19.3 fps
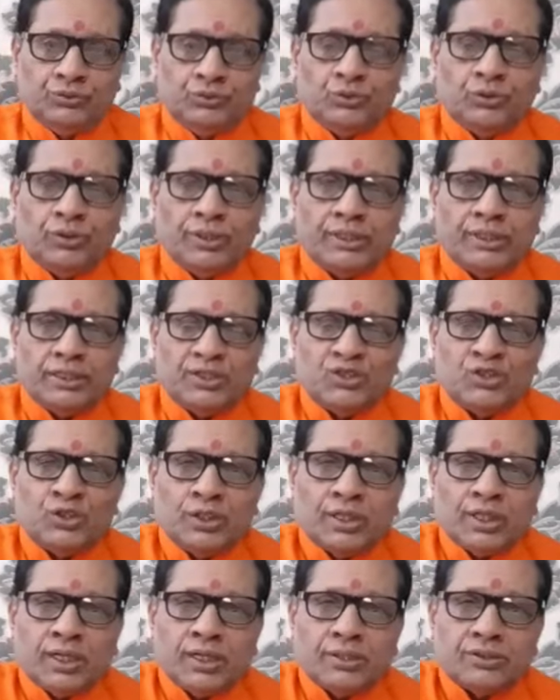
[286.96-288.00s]
जो यदि किसी
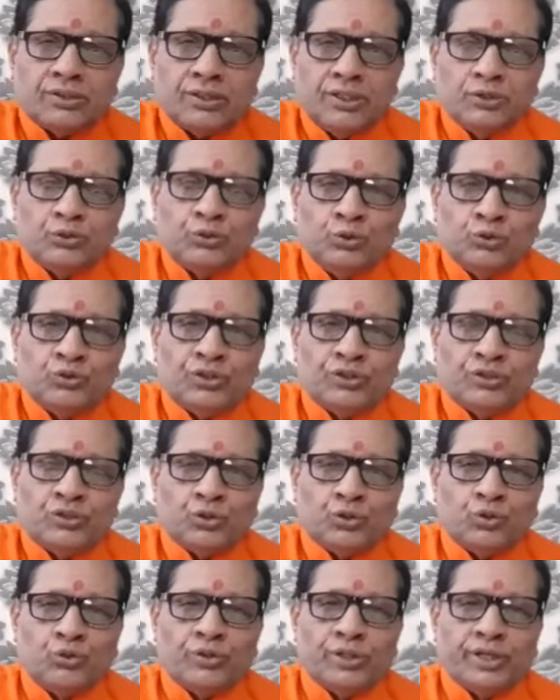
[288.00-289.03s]
कारण से एक दूसरे
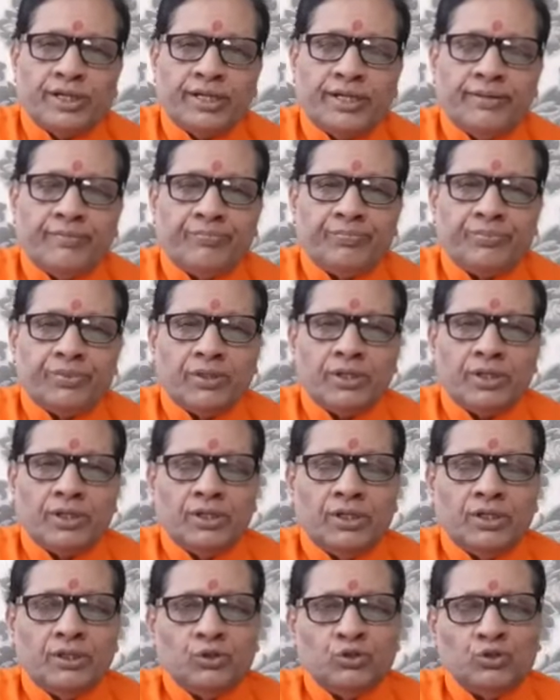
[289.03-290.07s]
से रूठ गए हैं
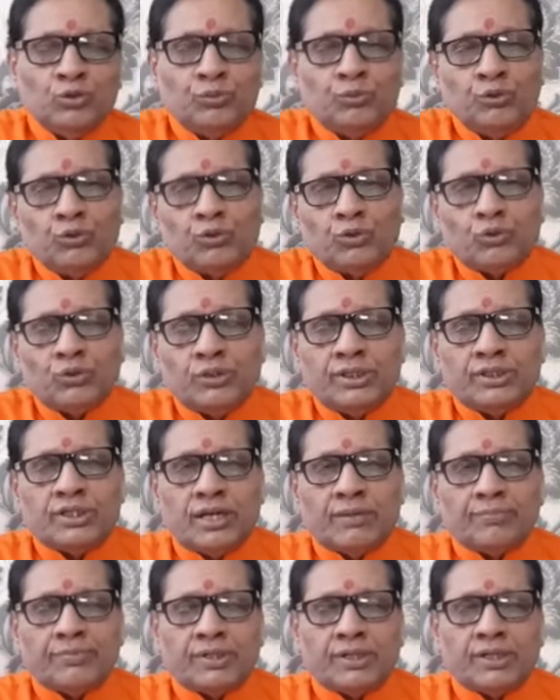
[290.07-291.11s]
तो वो उनको ये
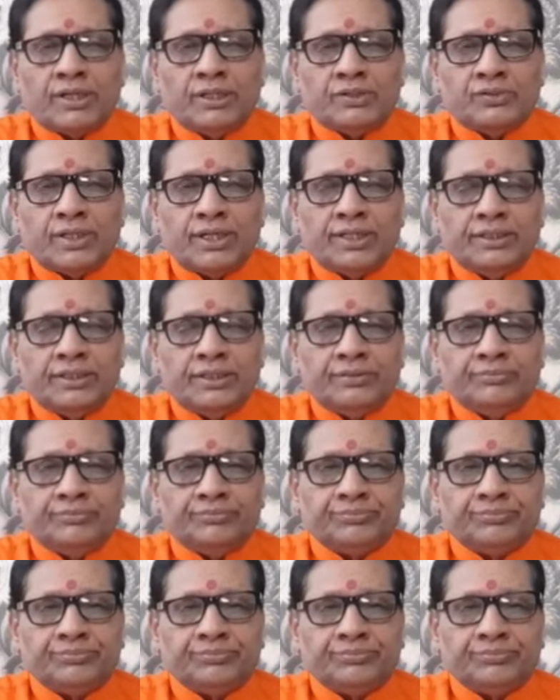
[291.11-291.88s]
जाप करना चाहिए